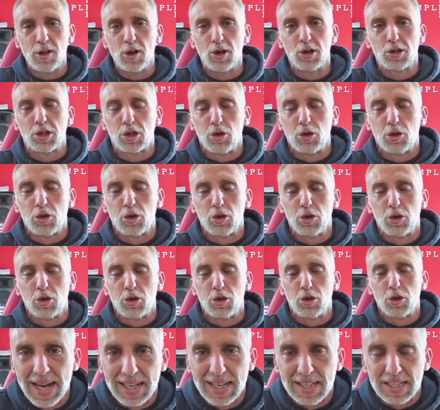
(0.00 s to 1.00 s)
un día
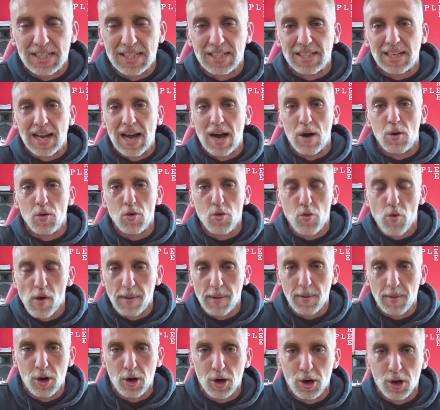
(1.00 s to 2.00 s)
más a un
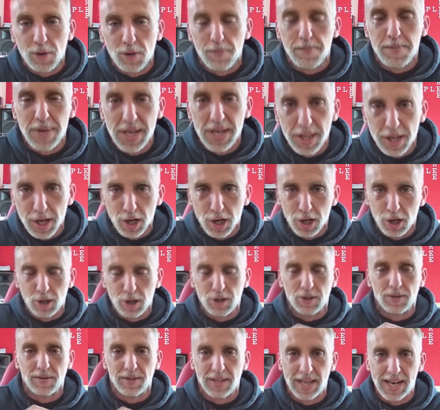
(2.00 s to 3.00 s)
nuevo
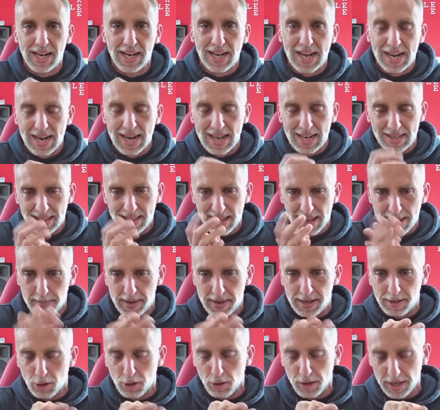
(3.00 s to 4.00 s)
vídeo del canal de
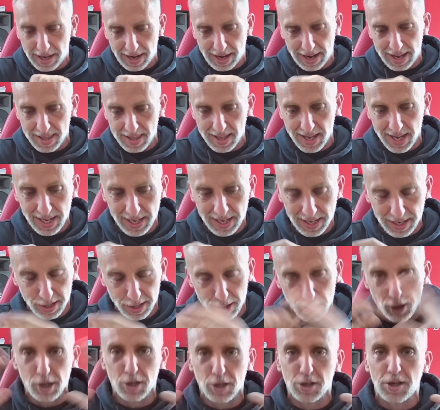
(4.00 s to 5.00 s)
Mentor Trading y
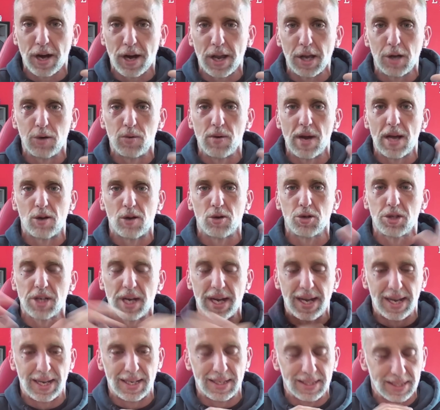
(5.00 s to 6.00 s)
hoy os traigo una
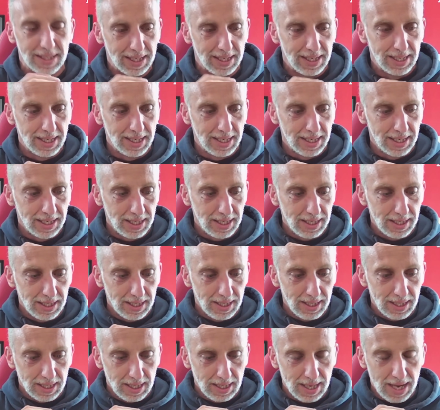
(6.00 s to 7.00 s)
cosa
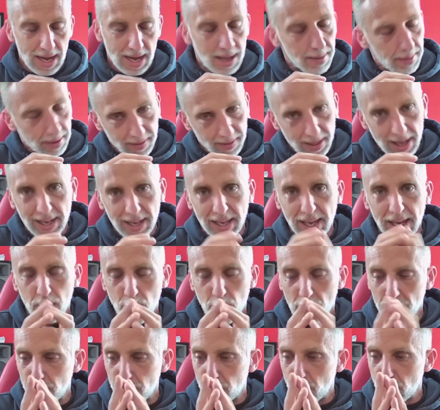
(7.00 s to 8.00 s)
que la verdad que
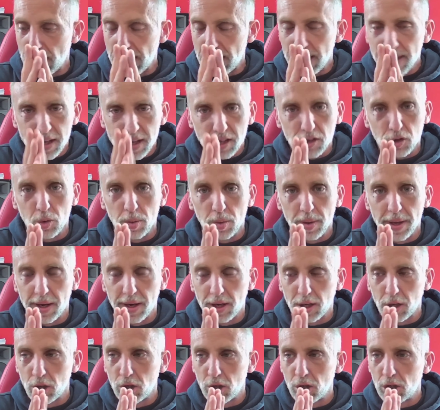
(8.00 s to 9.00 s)
cuando la he
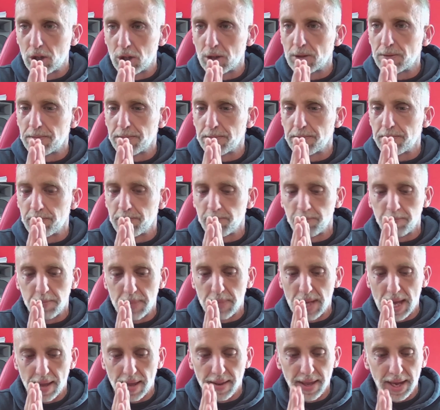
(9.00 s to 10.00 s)
descubierto me
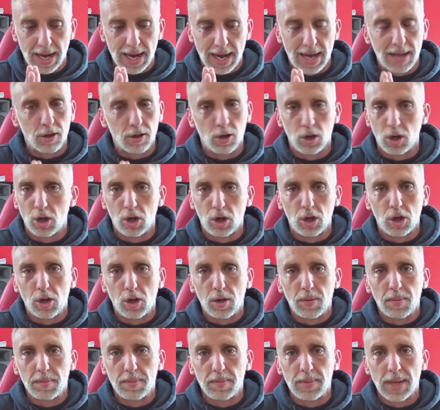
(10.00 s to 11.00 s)
ha
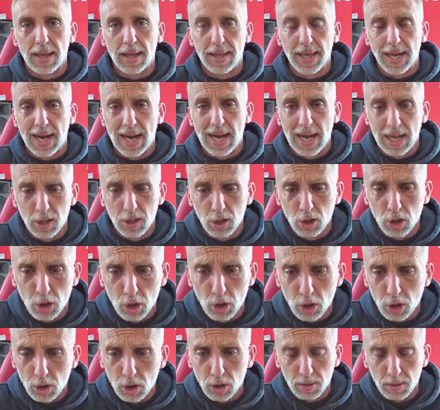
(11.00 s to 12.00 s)
dejado me ha
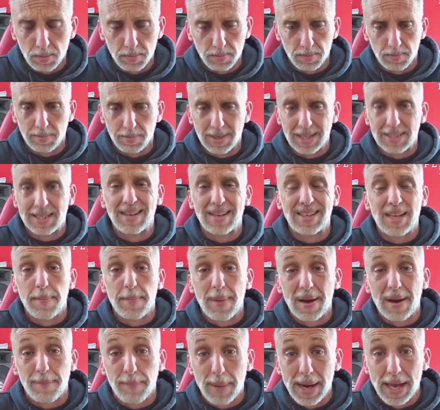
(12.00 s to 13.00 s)
dejado bastante
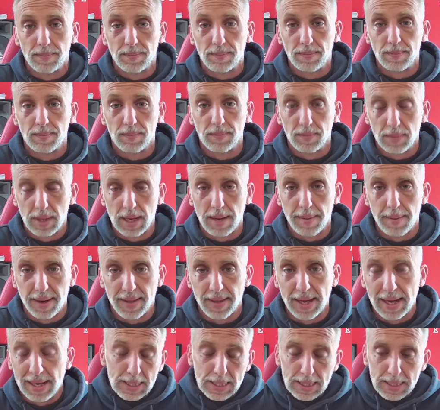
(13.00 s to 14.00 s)
perplejo, la
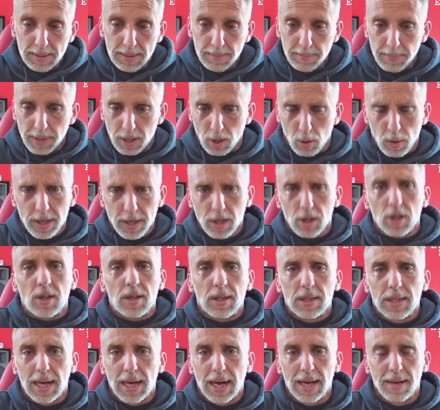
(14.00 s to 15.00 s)
verdad. Pero bueno,
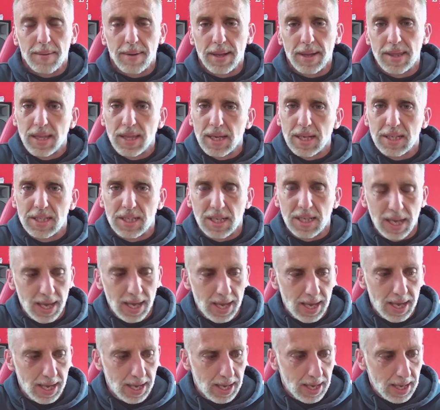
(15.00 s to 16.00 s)
hay veces
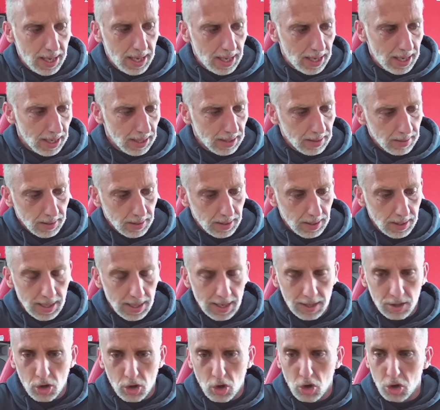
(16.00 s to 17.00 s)
que
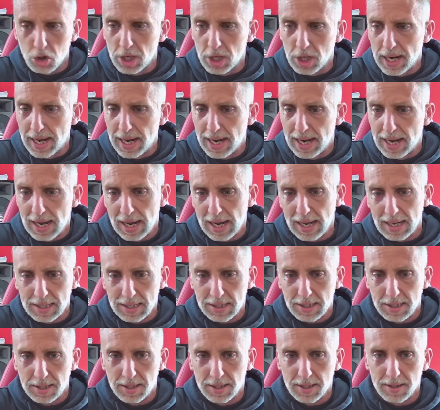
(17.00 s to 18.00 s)
las
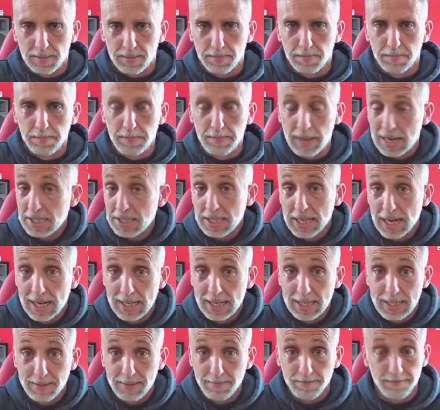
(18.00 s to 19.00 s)
cosas
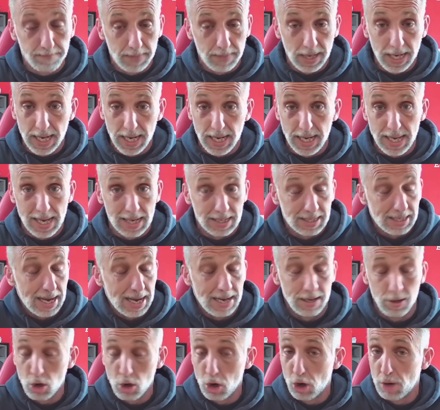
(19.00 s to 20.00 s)
pasan y ya está.
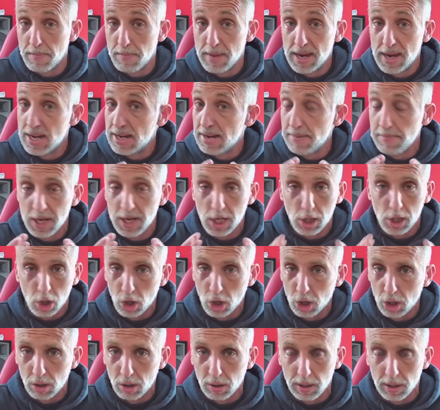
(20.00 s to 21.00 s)
Yo me
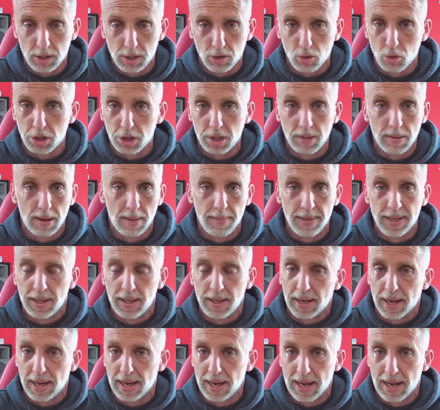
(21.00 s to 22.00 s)
limito
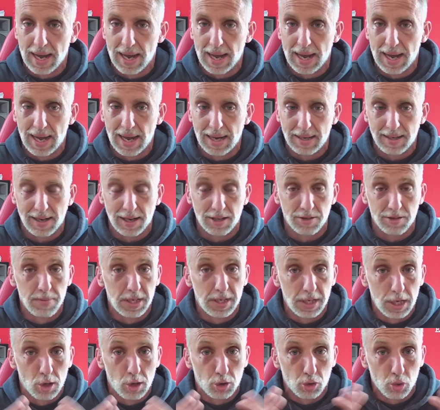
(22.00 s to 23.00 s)
exclusivamente a
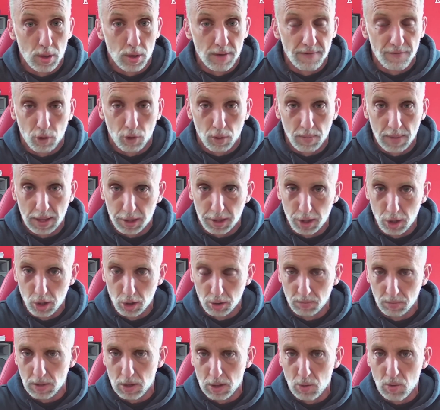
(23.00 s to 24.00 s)
transmitiros una
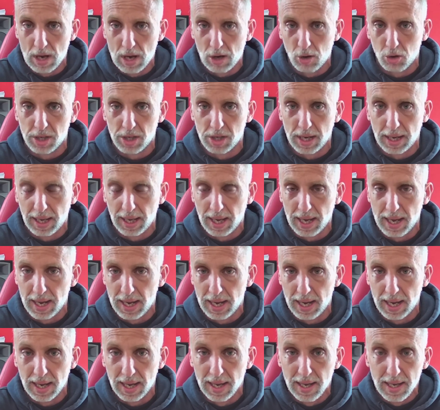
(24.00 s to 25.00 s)
información de una cosa
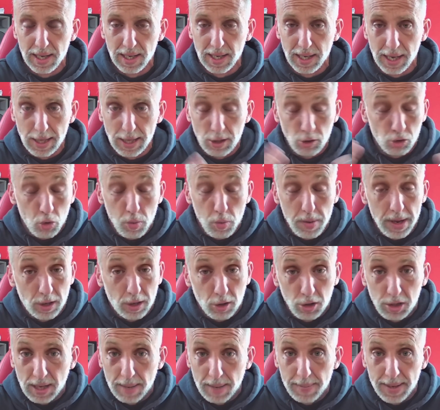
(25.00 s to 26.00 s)
que he descubierto
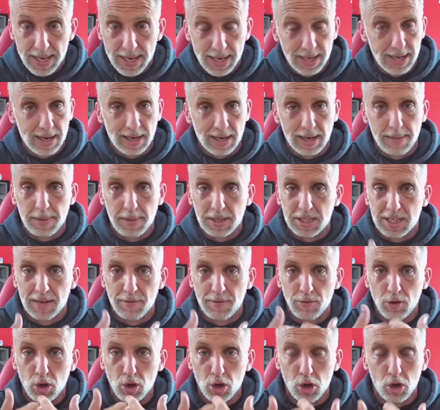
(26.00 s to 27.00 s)
esta mañana
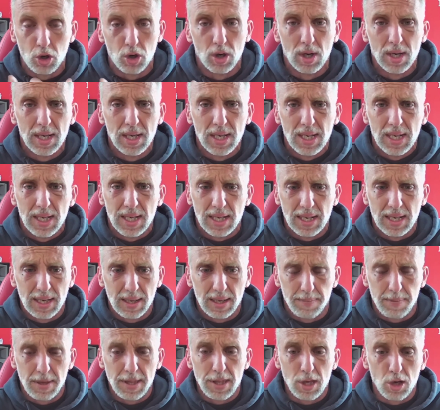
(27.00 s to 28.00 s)
repasando eh,
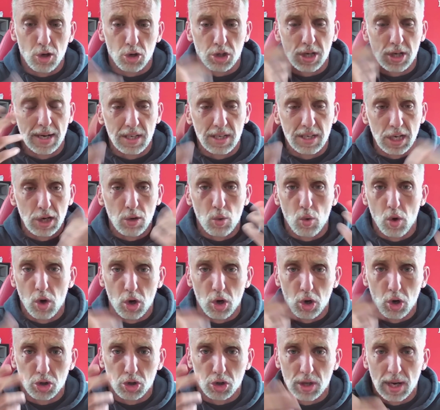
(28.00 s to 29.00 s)
vídeos
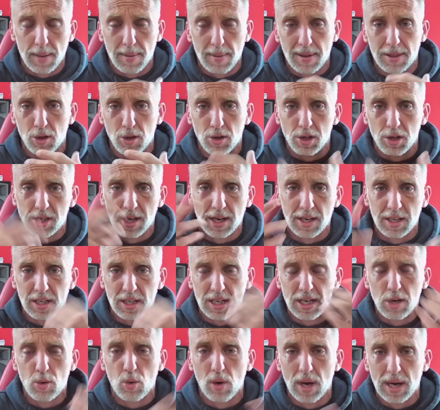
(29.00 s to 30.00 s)
antiguos, grabaciones
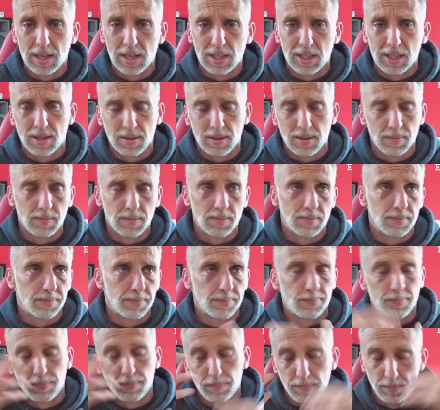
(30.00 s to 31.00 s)
antiguas,
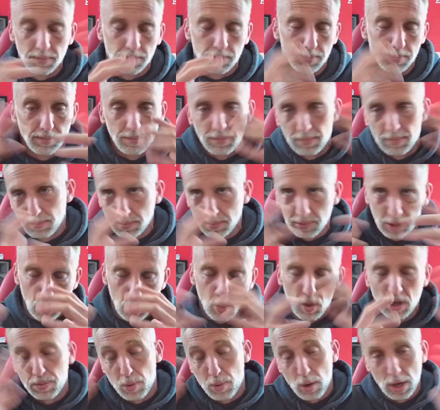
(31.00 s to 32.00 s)

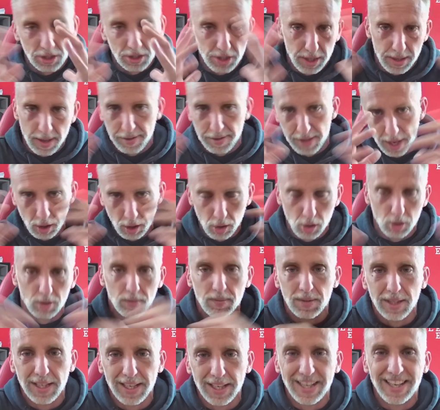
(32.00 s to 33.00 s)
antiguas por así decirlo,
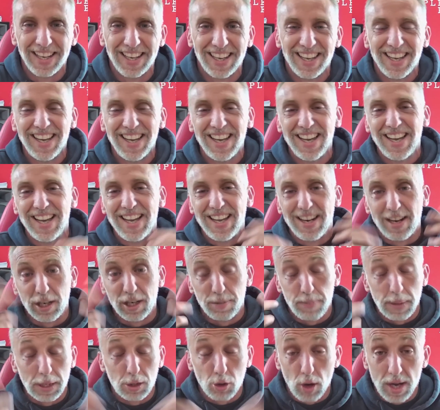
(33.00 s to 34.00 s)
eh,
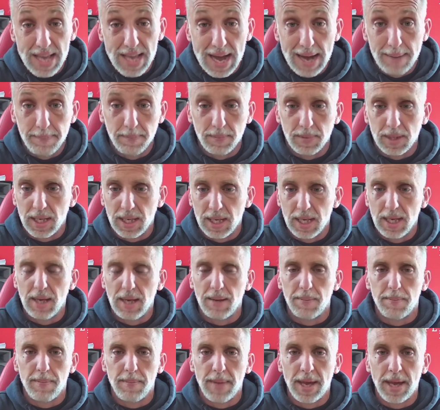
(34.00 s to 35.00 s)
respecto a Yam y
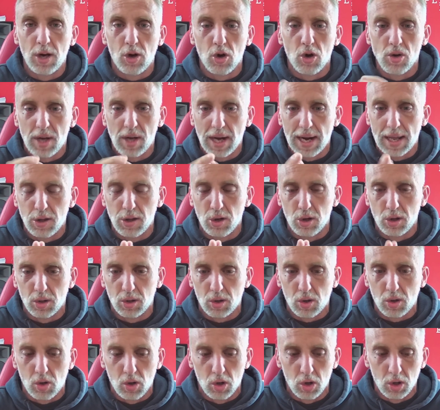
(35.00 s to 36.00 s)
me he encontrado
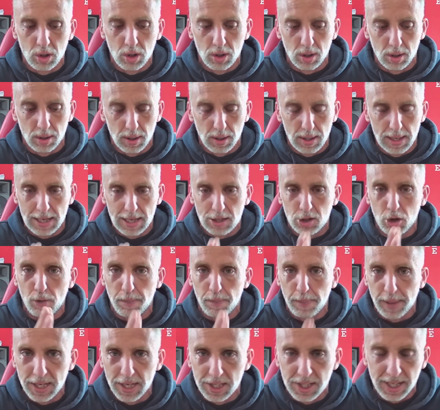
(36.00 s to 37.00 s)
con la
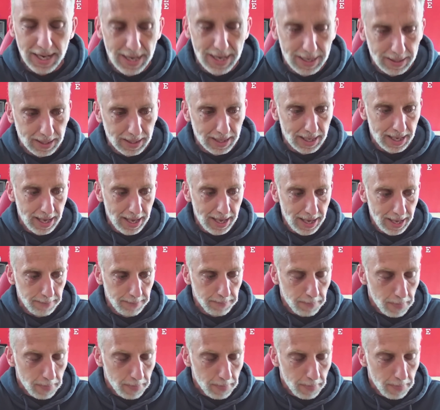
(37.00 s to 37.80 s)
sorpresa que